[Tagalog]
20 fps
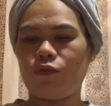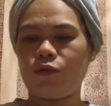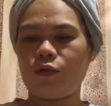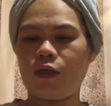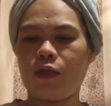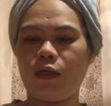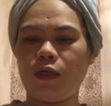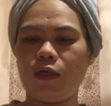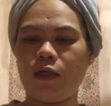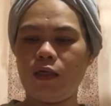
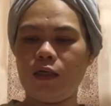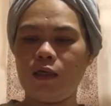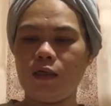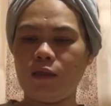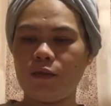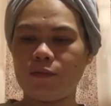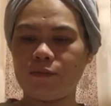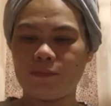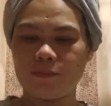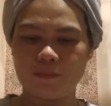Okay.
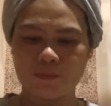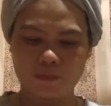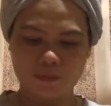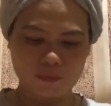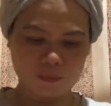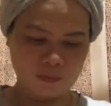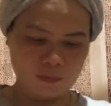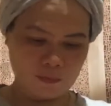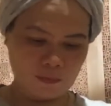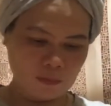
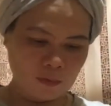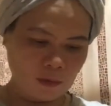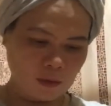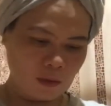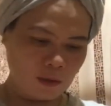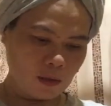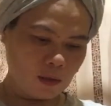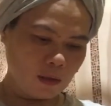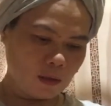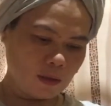
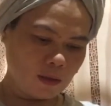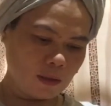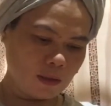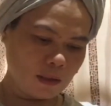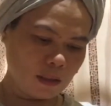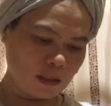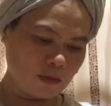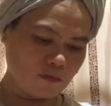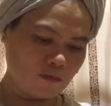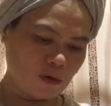This
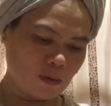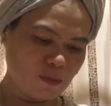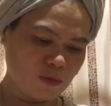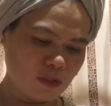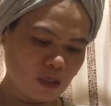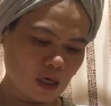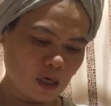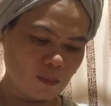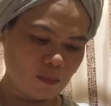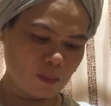is from
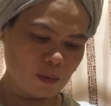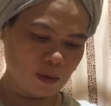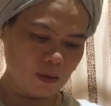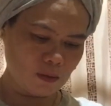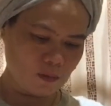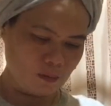Shopee.